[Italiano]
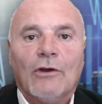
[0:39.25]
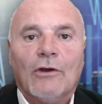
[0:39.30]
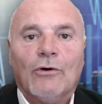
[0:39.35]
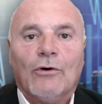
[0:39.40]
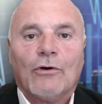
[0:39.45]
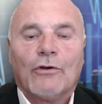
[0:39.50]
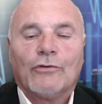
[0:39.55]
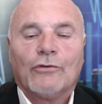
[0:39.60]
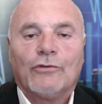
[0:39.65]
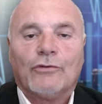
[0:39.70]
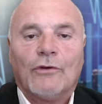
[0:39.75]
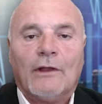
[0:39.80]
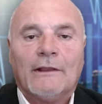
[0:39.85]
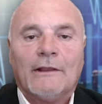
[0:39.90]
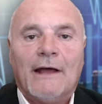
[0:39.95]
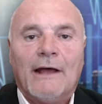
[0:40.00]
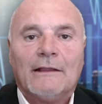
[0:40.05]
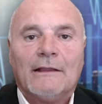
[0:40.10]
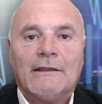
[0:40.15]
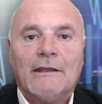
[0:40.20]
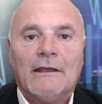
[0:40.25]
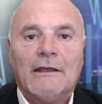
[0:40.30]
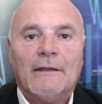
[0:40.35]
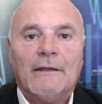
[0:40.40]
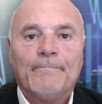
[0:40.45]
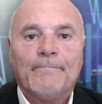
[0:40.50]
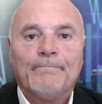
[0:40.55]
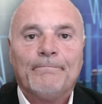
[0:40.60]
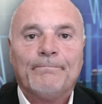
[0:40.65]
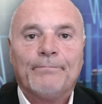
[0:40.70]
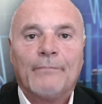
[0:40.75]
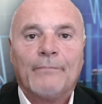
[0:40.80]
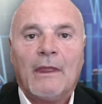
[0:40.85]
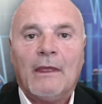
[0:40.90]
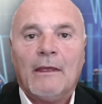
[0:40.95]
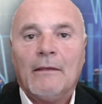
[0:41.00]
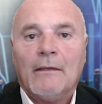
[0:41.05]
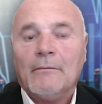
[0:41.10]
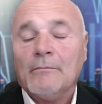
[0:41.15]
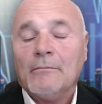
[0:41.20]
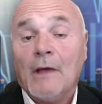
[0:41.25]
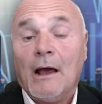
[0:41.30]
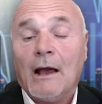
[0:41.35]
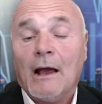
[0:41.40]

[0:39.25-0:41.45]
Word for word: a loro sono andati, in,